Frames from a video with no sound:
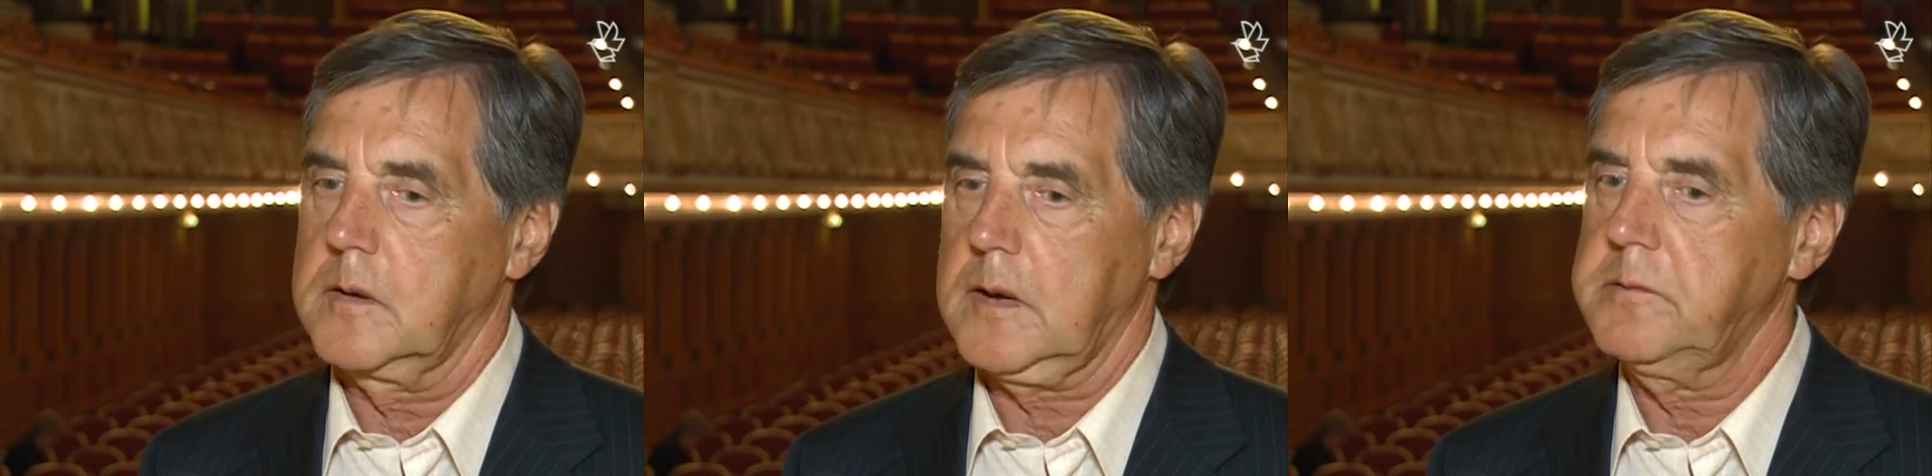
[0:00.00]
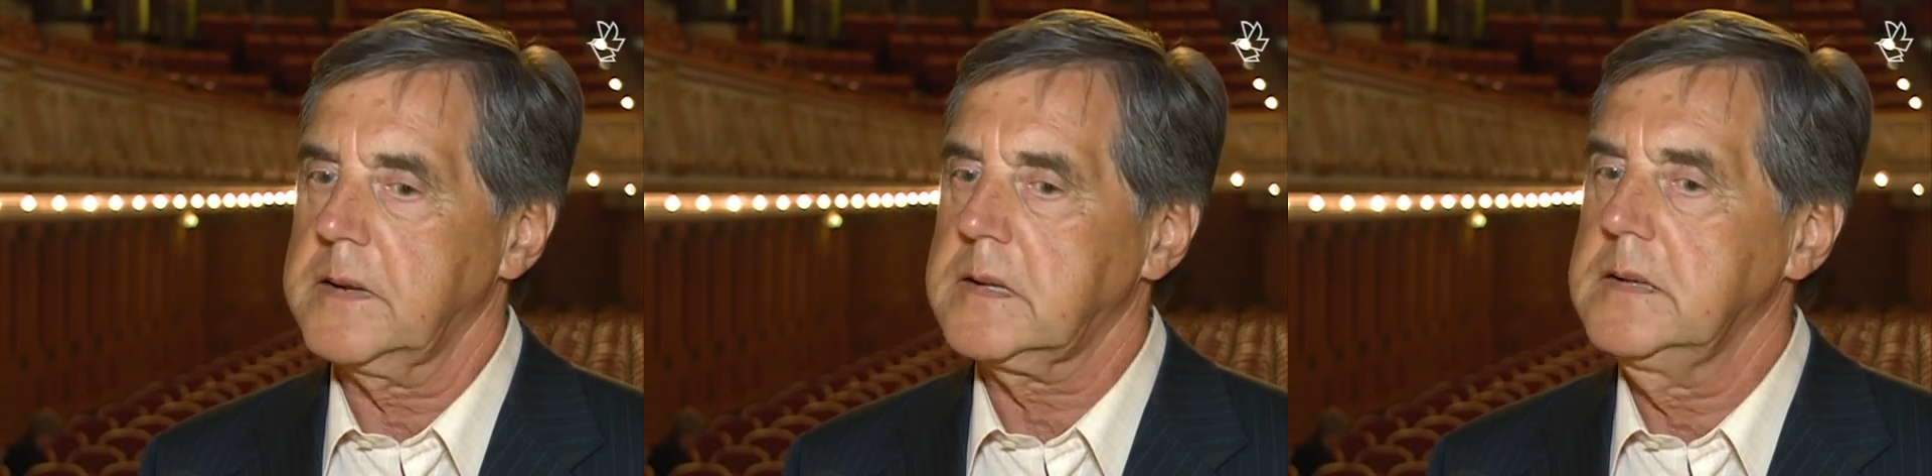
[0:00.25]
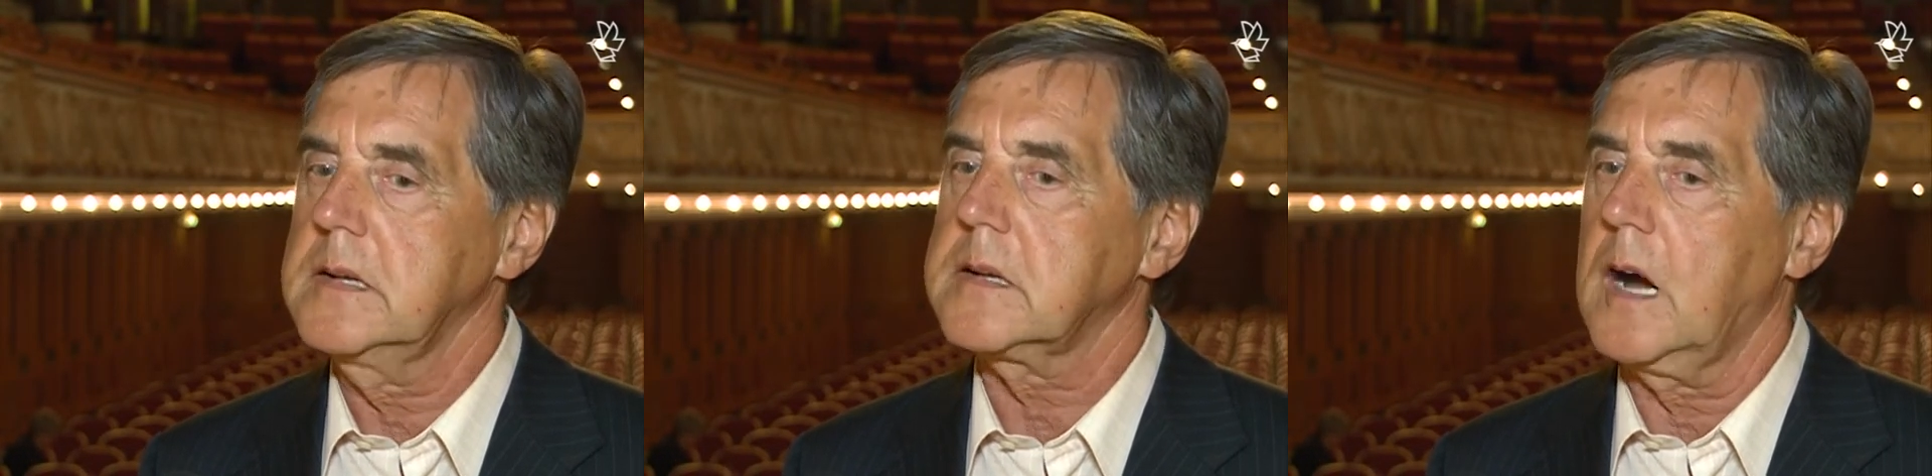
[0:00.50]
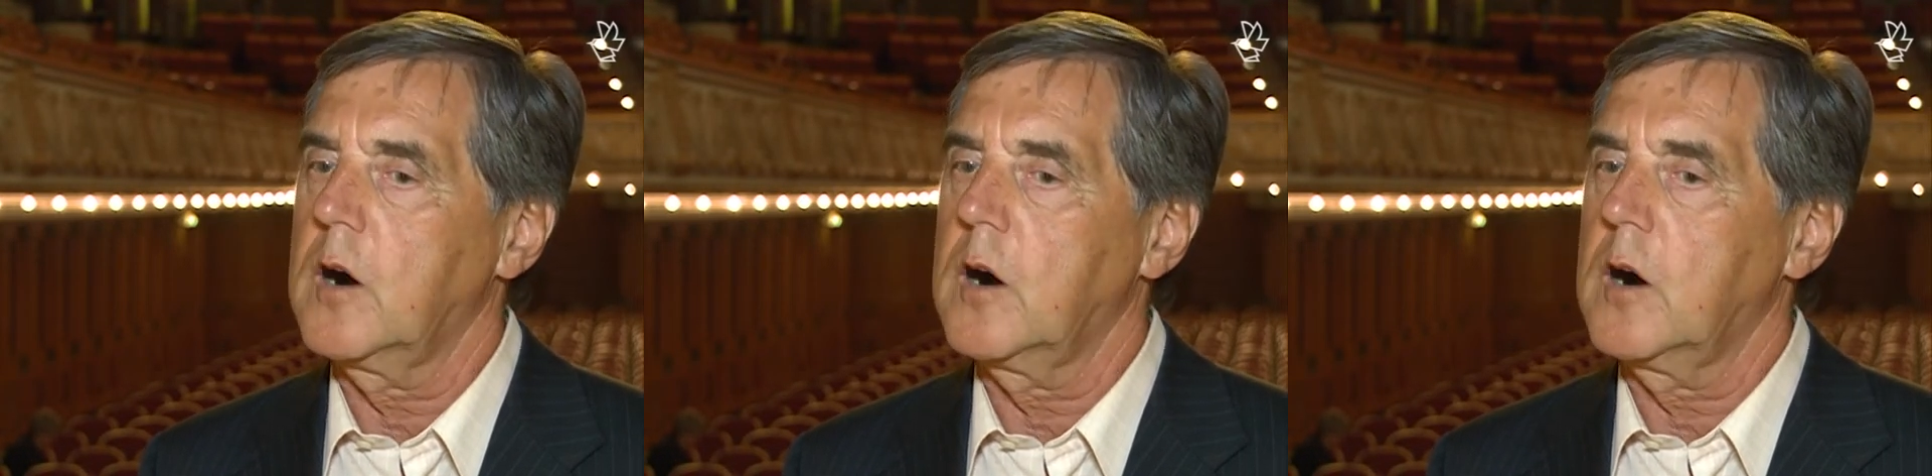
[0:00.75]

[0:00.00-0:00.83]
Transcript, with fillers: reflektiert